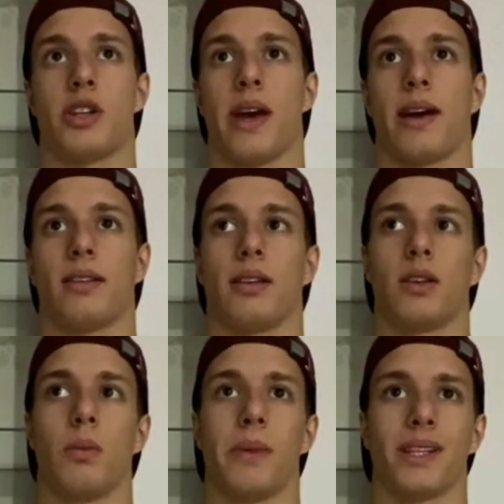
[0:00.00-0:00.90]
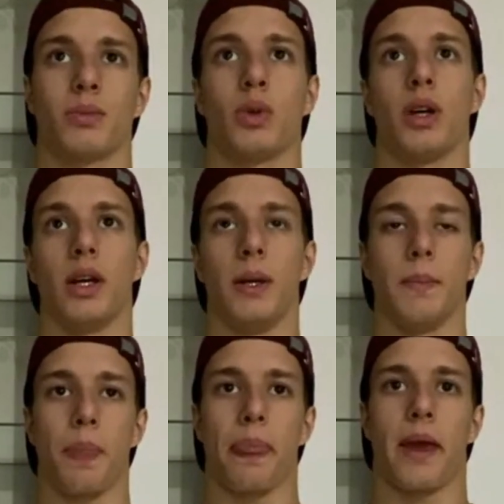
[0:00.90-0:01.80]
reta, então mesmo
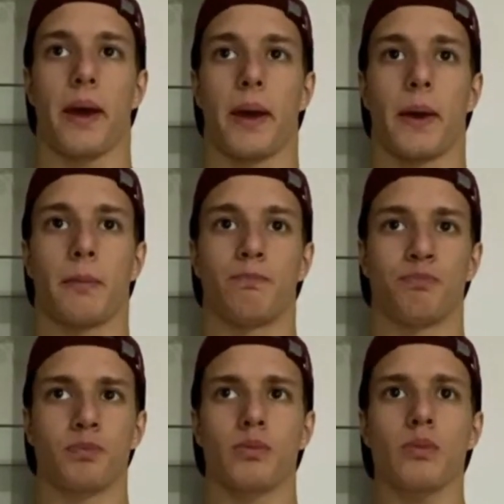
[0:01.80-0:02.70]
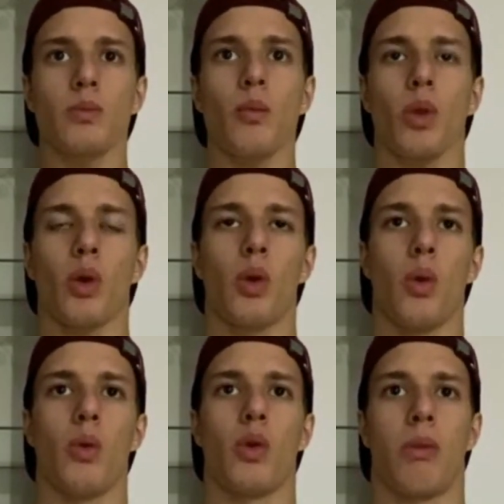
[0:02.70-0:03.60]
é,
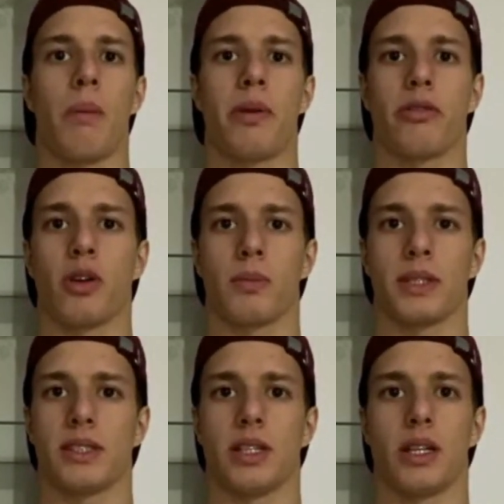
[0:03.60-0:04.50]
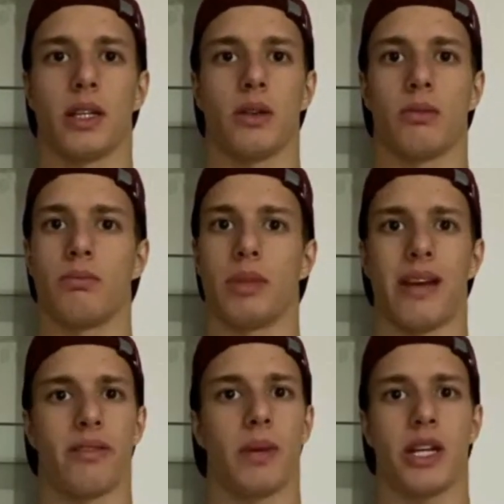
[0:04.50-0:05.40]
com, com uma performance
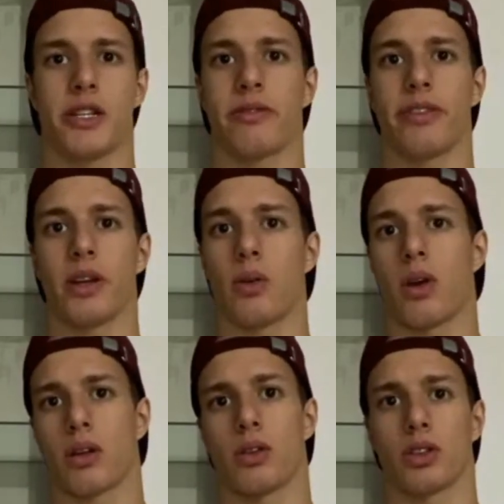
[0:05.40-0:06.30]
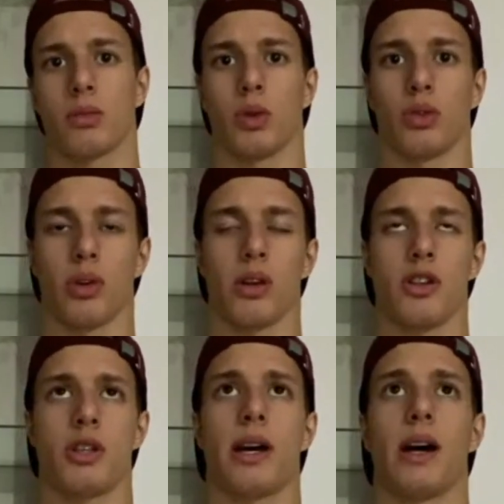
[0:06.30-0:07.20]
levemente inferior ao nosso motor
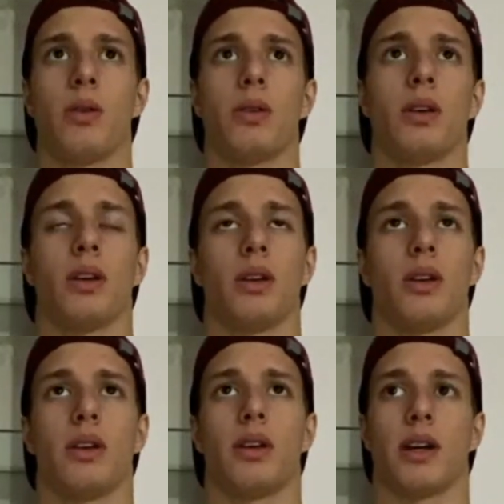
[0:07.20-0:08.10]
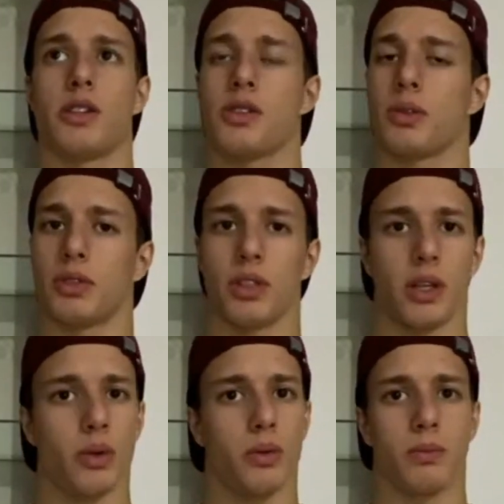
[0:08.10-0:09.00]
original. A gente
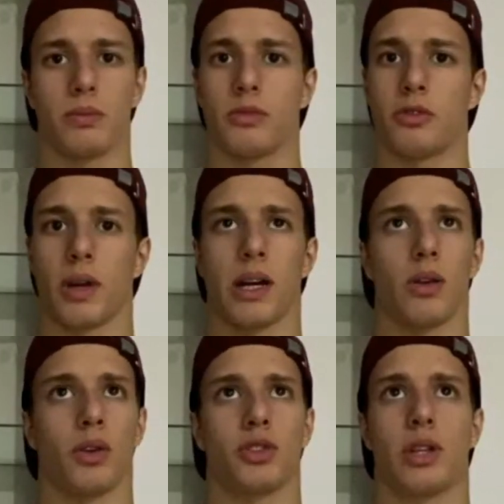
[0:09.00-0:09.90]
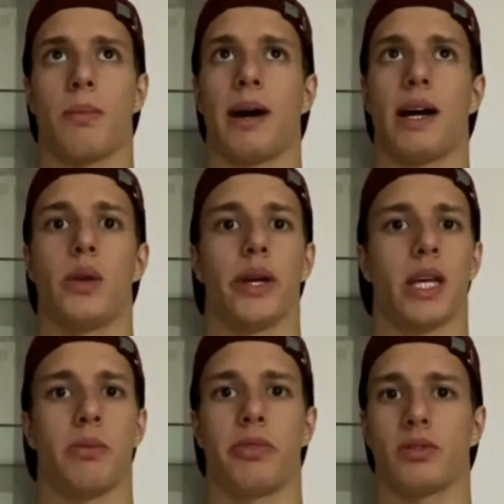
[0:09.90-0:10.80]
conseguiu focar no nosso trabalho, a
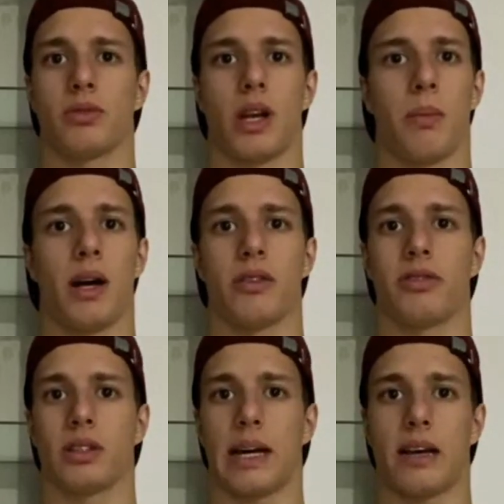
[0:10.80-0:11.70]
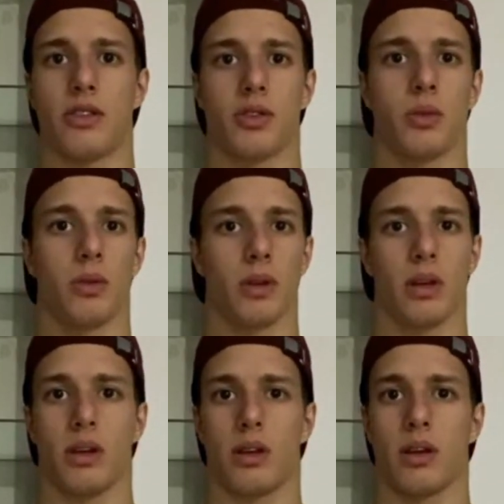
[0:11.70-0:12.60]
equipe fez um trabalho fantástico,
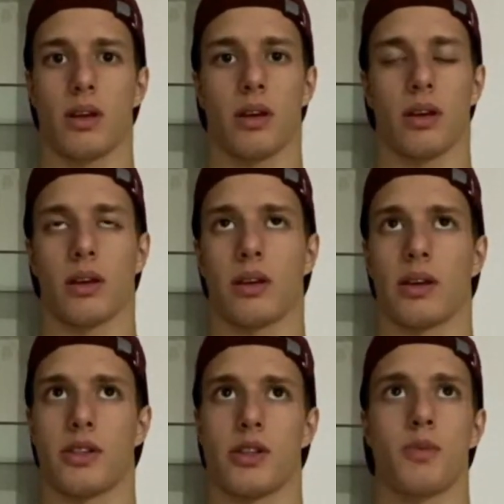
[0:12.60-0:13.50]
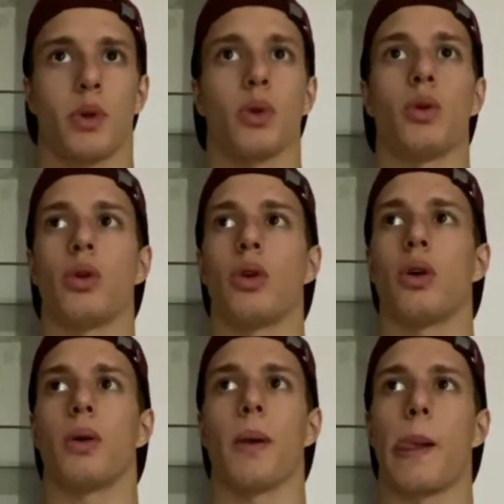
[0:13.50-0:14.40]
é, a gente
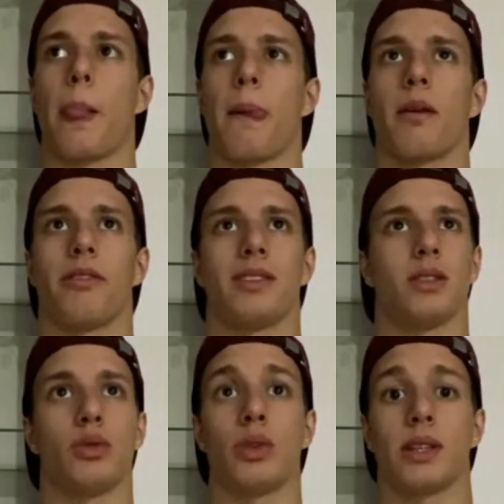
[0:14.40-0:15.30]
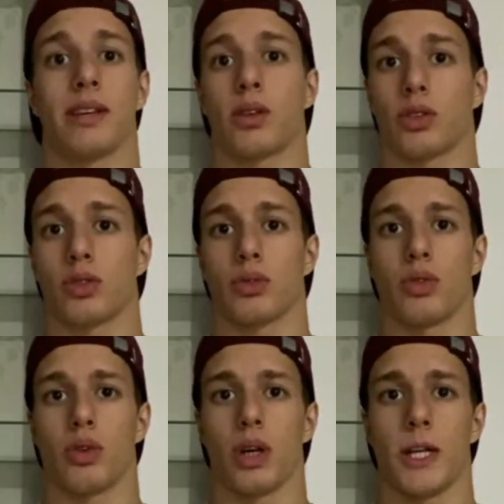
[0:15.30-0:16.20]
procurou fazer tudo que estava ao nosso
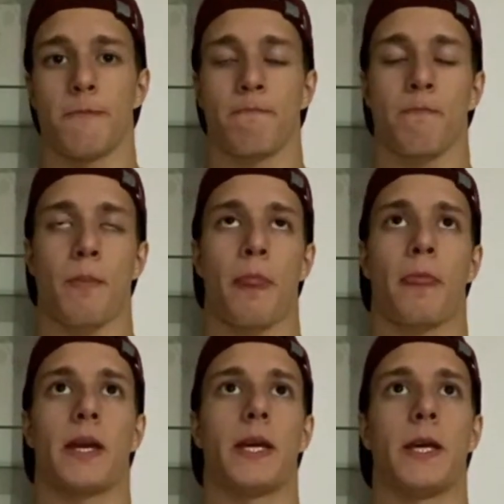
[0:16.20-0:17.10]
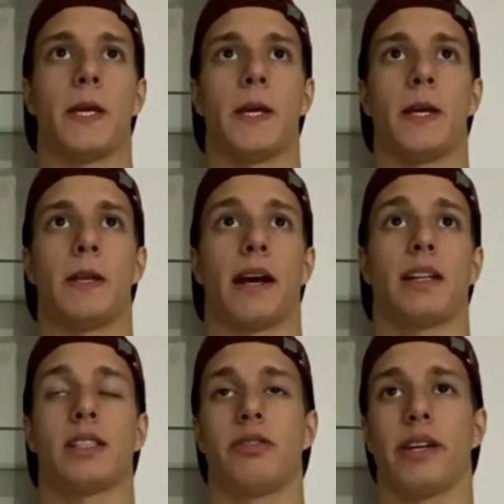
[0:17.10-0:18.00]
controle e na
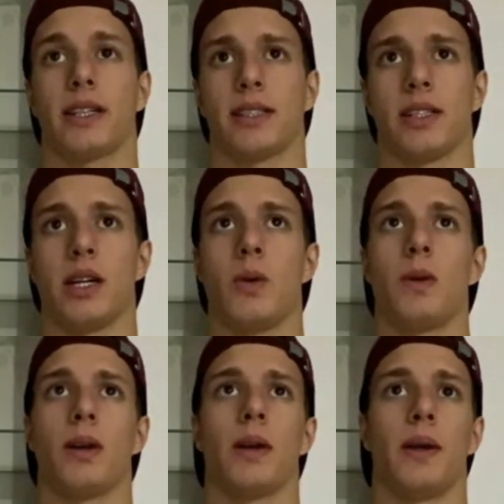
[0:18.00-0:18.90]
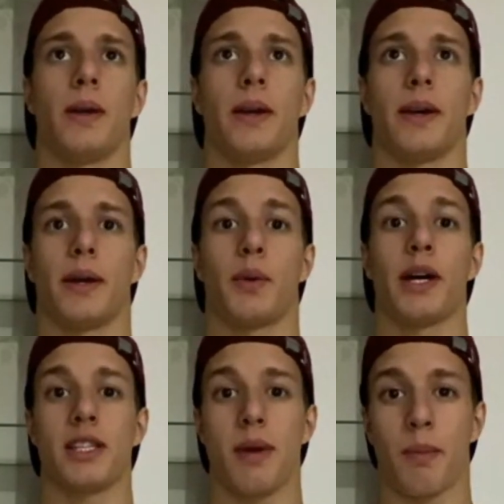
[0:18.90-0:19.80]
classificação, é,
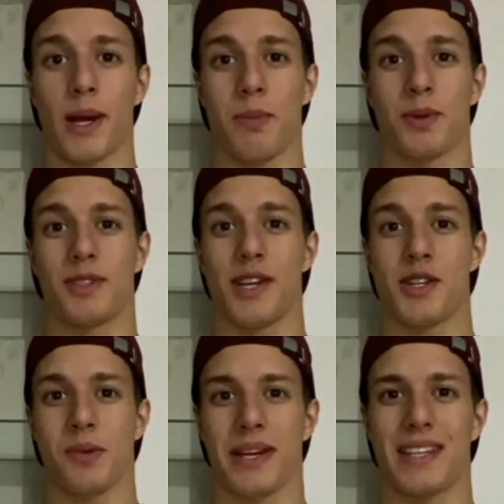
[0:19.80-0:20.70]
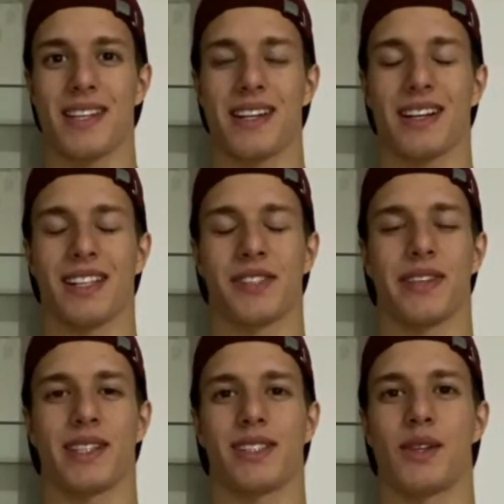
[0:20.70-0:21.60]
quase uma pole position ainda na
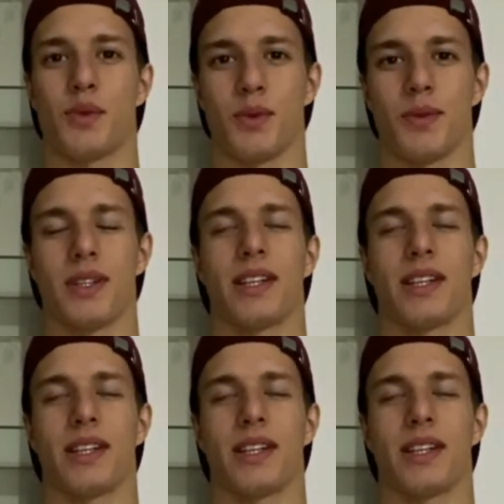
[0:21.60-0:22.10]
classificação 1